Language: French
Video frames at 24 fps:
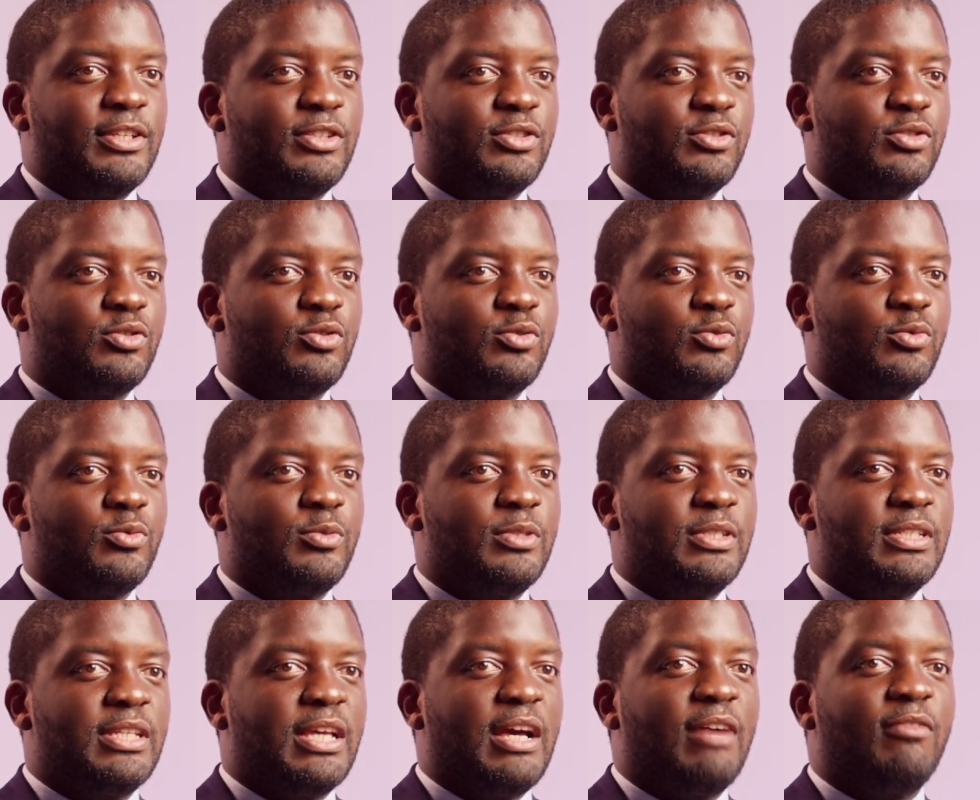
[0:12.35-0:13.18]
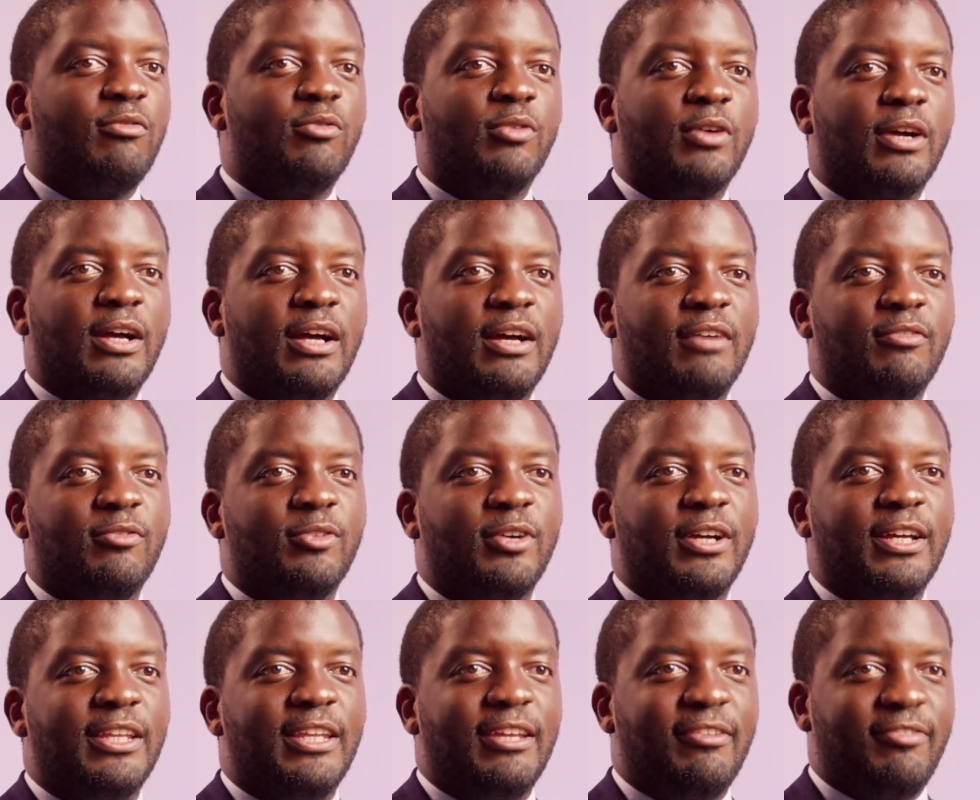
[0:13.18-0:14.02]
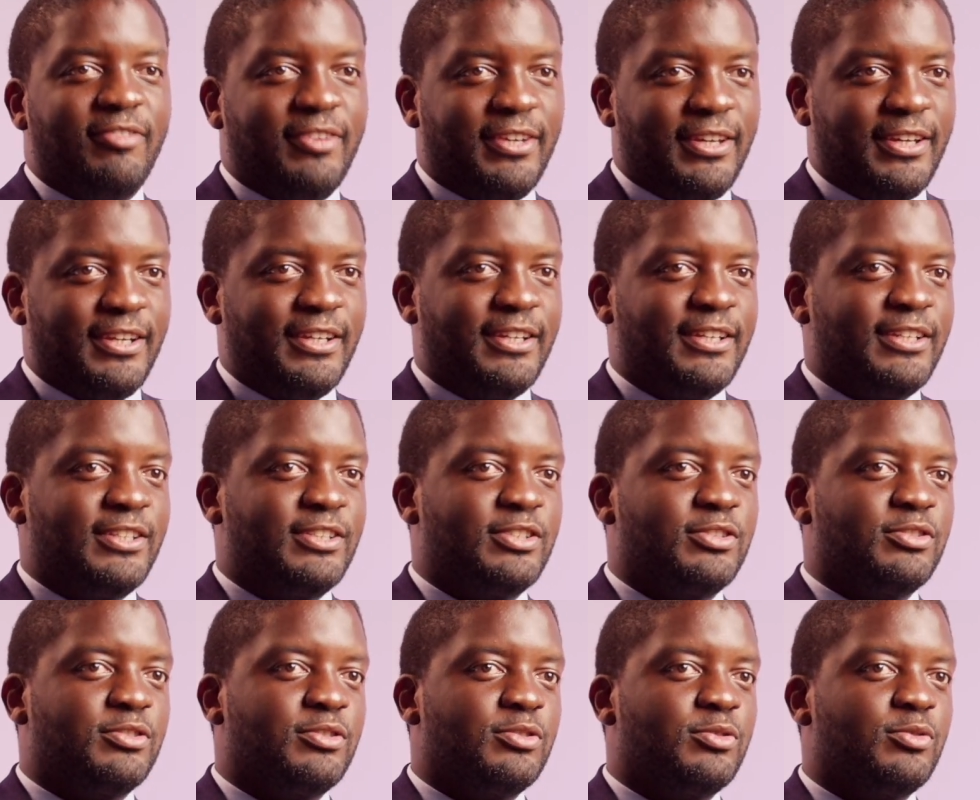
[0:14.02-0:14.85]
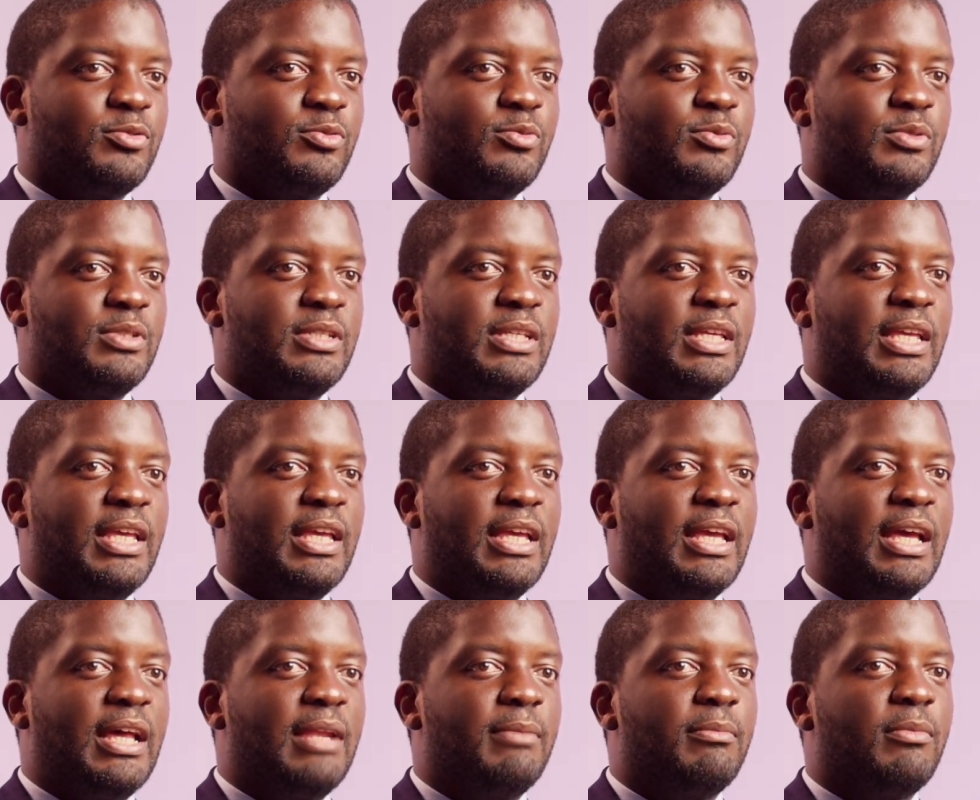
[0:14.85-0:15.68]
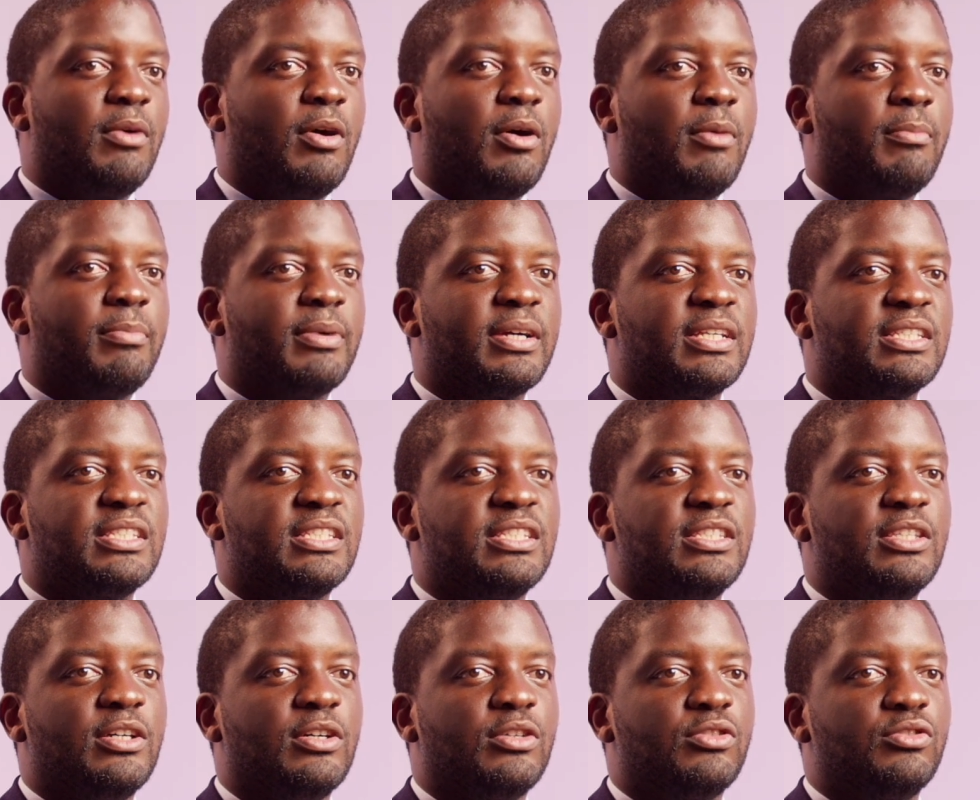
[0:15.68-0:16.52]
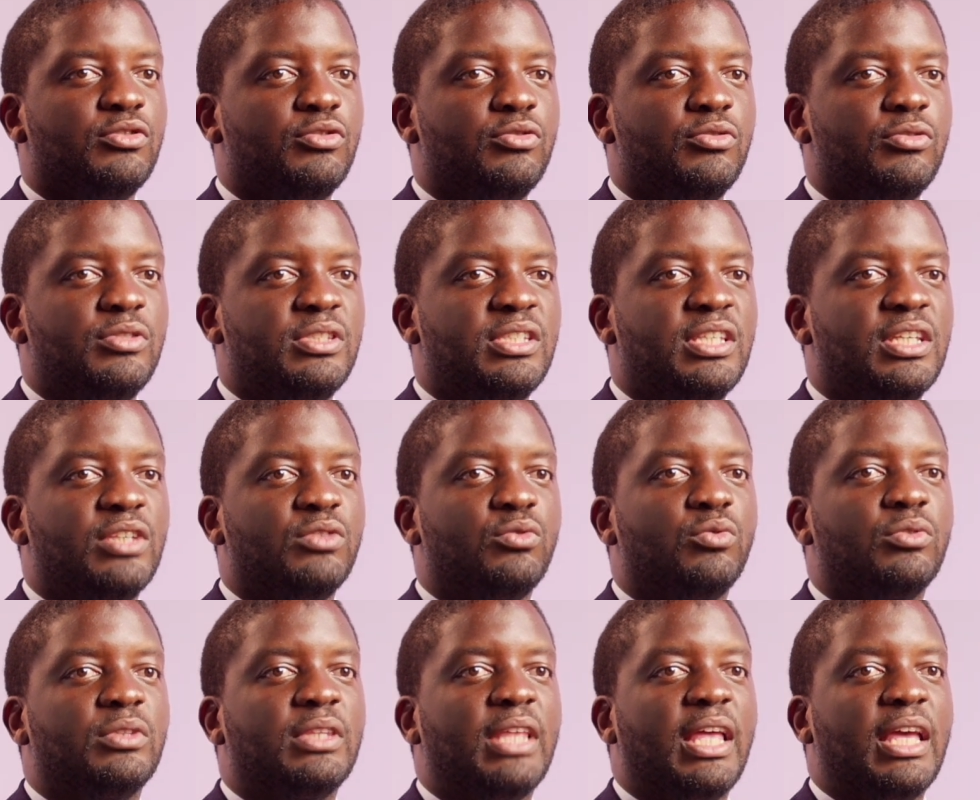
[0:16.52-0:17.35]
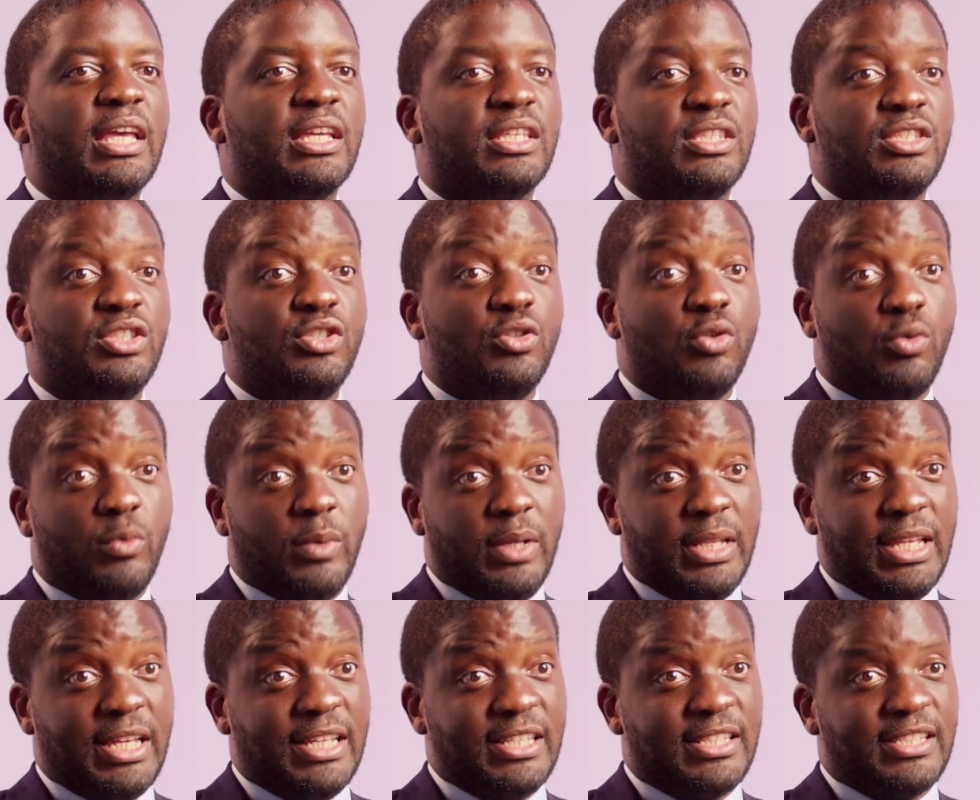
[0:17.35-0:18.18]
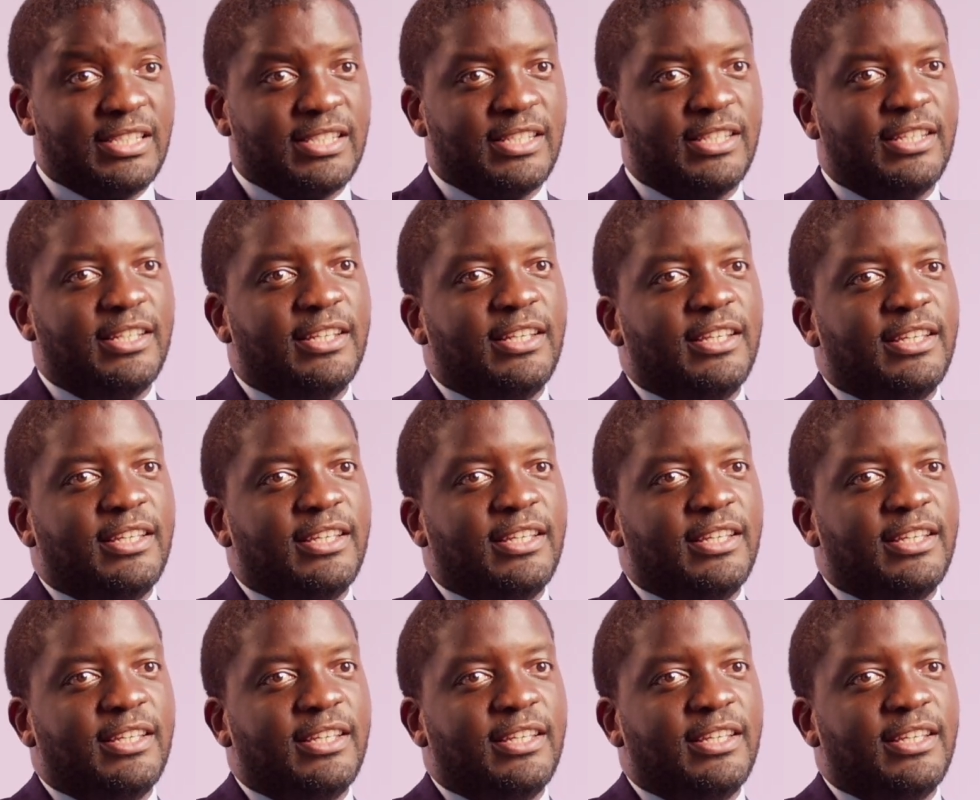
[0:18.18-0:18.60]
je suis avocat, avocat d'affaires, je suis également président du think do tank Dioquelians,